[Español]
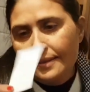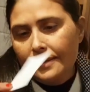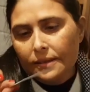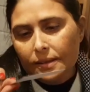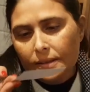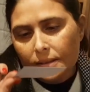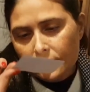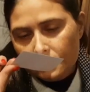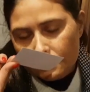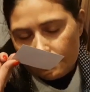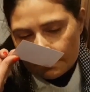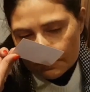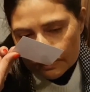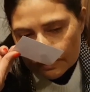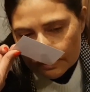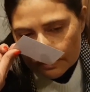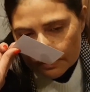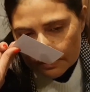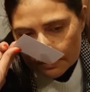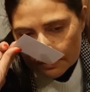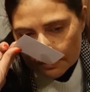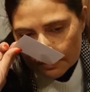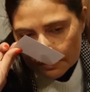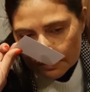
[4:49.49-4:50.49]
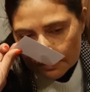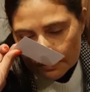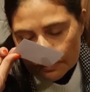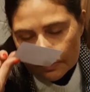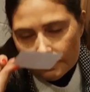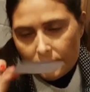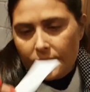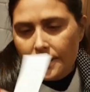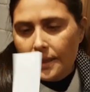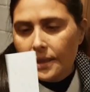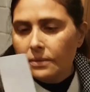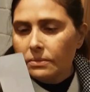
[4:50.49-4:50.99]
con él. ese toda la vida?
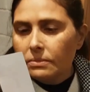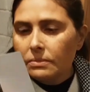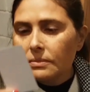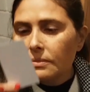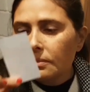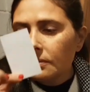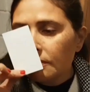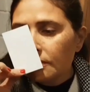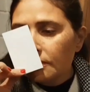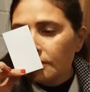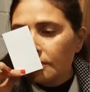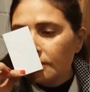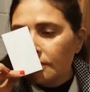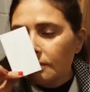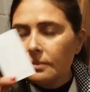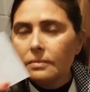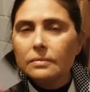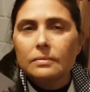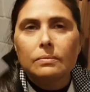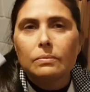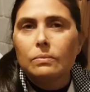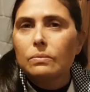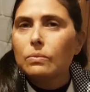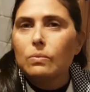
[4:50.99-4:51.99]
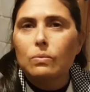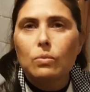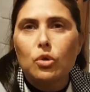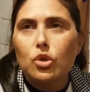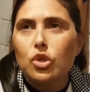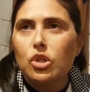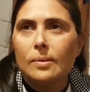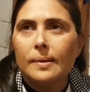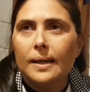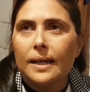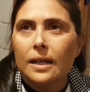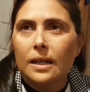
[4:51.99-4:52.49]
Punto para
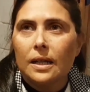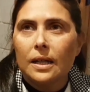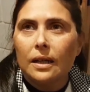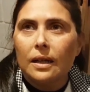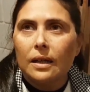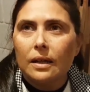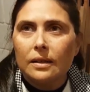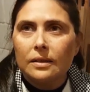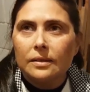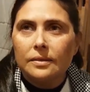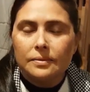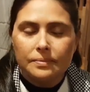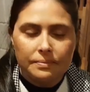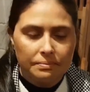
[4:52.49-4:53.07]
Stronger With You.